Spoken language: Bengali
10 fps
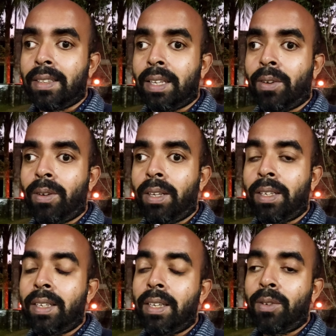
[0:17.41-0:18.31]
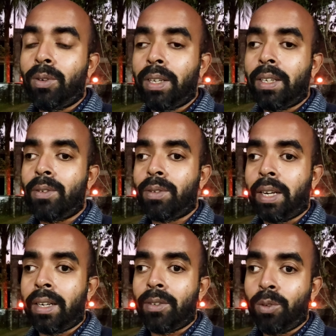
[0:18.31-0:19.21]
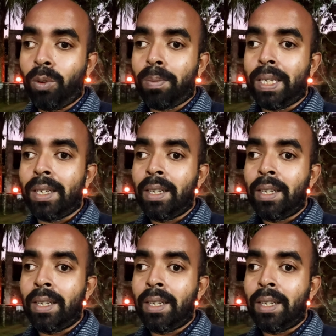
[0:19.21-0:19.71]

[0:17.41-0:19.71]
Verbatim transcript: তাহলে কি করে কিটো ডায়েট করবেন